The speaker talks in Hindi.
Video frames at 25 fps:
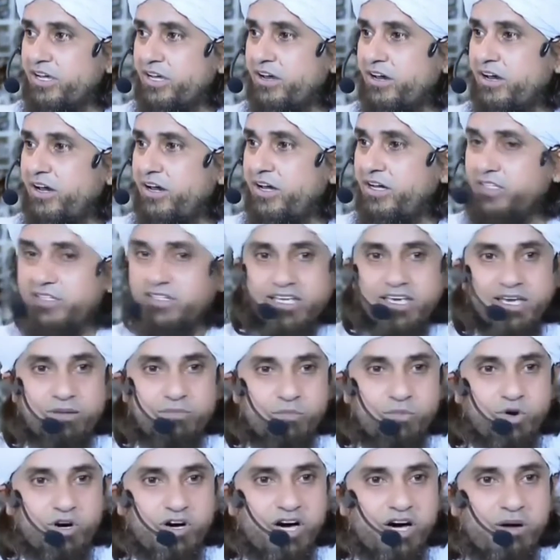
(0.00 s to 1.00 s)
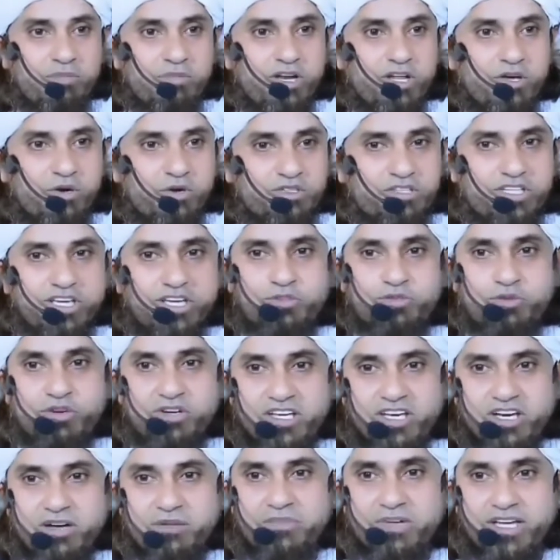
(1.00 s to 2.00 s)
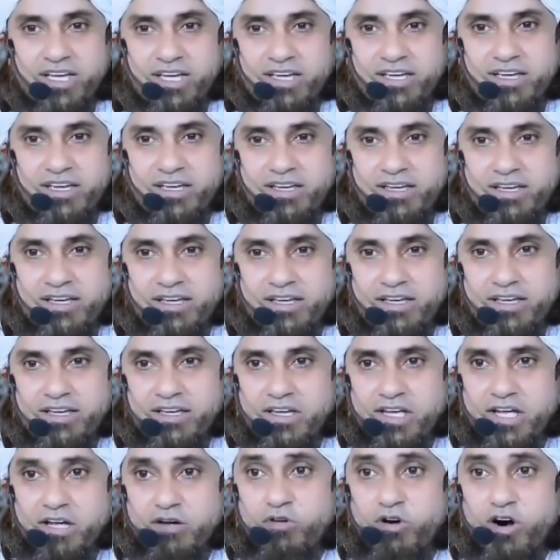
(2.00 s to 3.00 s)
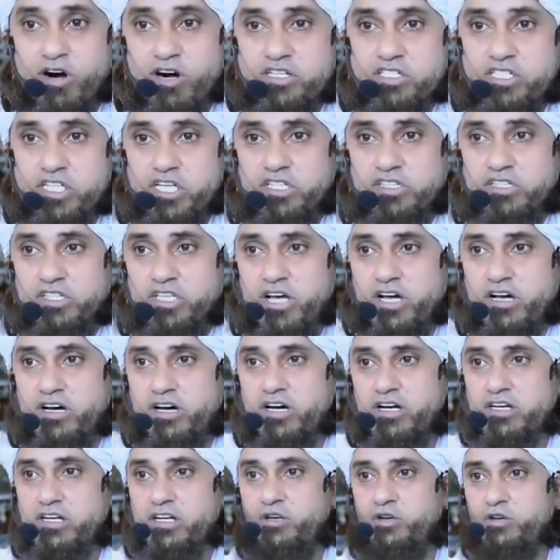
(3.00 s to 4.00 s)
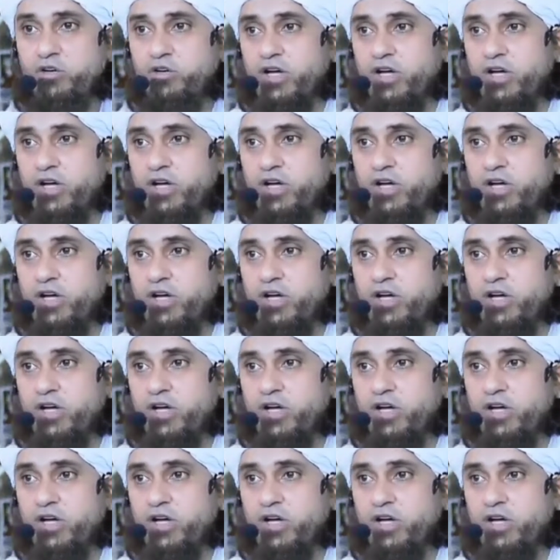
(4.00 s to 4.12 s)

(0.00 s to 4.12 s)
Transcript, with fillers: क़रात के मुकाबले होते हैं दुनिया में अवार्ड जीतते हैं कारी